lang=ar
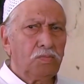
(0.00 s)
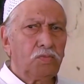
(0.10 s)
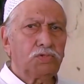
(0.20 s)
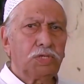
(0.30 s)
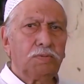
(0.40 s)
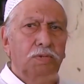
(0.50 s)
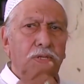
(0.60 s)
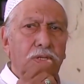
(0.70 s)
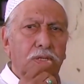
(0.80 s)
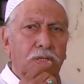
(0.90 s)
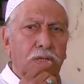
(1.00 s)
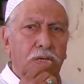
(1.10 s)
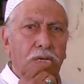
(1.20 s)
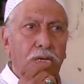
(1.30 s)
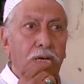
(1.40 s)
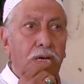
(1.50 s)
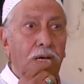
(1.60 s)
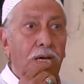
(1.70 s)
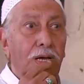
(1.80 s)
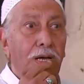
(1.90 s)
أم صباح
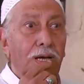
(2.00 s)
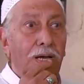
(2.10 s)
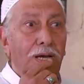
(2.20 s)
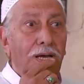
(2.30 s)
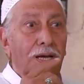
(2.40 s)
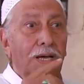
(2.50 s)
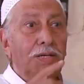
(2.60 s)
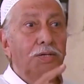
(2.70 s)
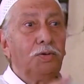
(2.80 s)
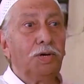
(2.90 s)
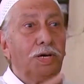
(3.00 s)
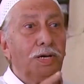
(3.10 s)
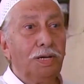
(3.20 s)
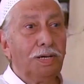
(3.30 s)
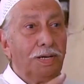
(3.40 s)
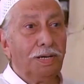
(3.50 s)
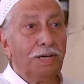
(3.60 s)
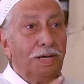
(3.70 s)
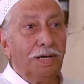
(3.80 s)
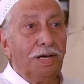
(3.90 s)
أيوة
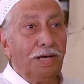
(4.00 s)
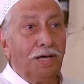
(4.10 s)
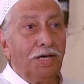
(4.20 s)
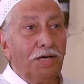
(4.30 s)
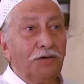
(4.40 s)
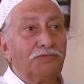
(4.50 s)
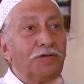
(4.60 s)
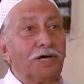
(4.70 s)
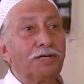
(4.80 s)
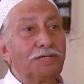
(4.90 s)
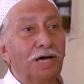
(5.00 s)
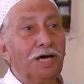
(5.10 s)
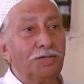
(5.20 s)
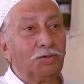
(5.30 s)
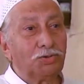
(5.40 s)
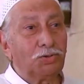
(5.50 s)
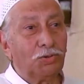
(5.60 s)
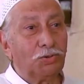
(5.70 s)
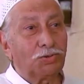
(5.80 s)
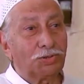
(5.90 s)
افتكرتها يا
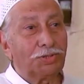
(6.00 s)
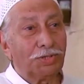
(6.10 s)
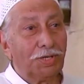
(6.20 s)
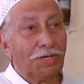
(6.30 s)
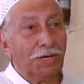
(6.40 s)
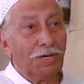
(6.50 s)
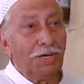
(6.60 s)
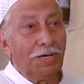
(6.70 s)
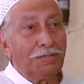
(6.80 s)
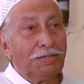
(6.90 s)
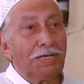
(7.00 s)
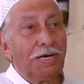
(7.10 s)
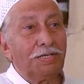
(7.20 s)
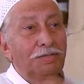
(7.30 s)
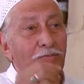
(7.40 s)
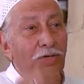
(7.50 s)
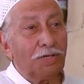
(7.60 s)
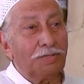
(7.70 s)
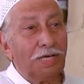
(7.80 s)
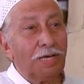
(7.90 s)
دكتور دي كانت
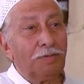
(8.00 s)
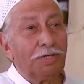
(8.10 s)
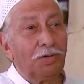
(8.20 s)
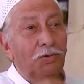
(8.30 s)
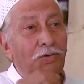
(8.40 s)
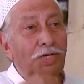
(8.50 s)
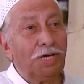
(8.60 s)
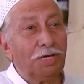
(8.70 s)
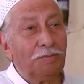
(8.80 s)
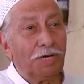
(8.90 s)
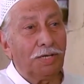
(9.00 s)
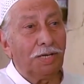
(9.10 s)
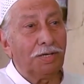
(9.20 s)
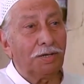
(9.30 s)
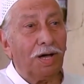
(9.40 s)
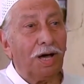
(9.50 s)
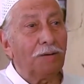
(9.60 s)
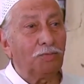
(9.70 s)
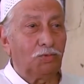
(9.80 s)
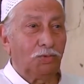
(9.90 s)
مرات جابر الغنيمي الله
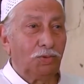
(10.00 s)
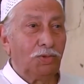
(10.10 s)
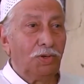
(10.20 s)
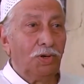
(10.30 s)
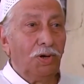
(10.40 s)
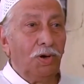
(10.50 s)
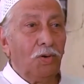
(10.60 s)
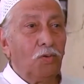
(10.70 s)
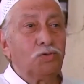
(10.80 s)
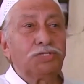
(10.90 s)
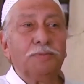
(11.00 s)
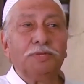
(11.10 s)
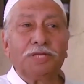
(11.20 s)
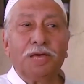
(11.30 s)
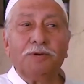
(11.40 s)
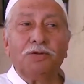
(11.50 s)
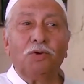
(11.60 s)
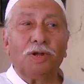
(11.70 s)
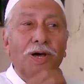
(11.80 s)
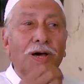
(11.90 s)
يرحمه وسابت
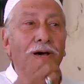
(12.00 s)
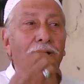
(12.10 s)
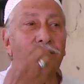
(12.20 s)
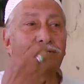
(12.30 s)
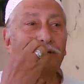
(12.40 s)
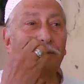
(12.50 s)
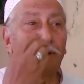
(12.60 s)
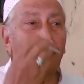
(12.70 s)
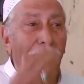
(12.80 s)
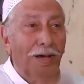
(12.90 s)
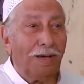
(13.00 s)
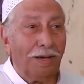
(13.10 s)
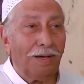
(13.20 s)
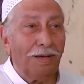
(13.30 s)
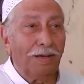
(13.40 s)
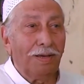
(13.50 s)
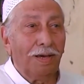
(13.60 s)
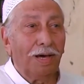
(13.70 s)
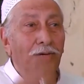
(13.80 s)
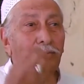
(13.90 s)
كمان وراها صباح
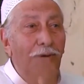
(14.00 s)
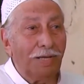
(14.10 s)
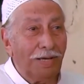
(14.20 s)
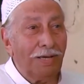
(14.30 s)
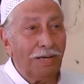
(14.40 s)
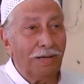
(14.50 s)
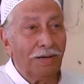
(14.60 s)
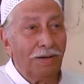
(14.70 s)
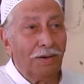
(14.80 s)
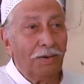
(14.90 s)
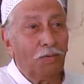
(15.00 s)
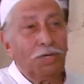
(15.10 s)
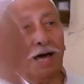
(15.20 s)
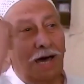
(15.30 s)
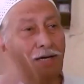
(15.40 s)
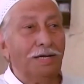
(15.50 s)
أرملة وليها